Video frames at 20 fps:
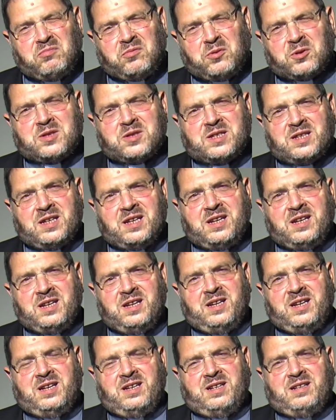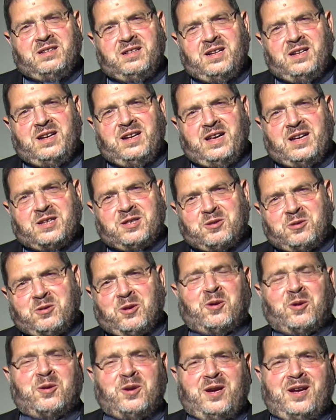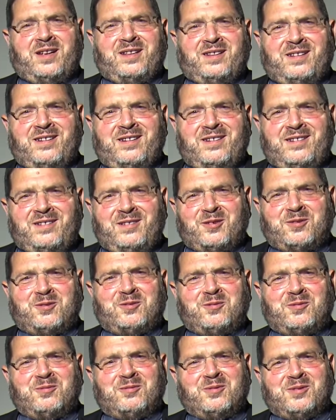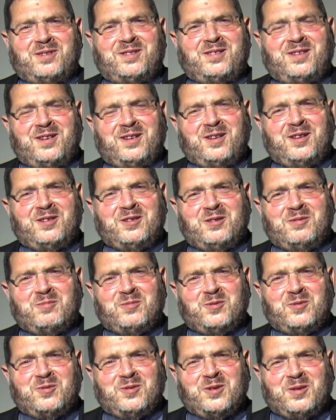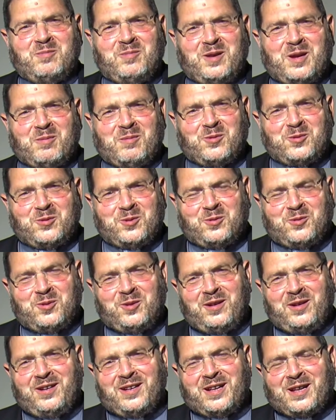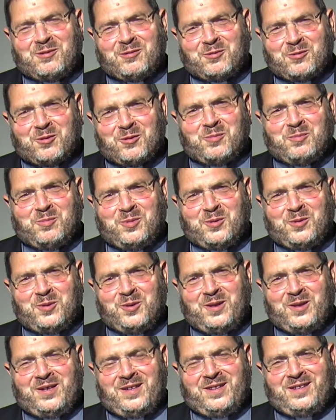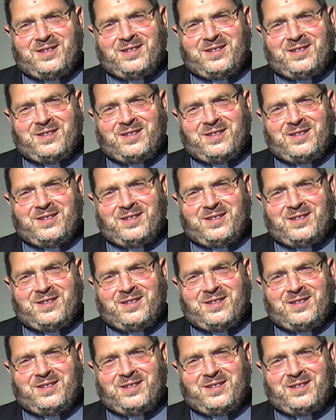Forse nella storia del nostro cristianesimo noi abbiamo sottolineato troppo la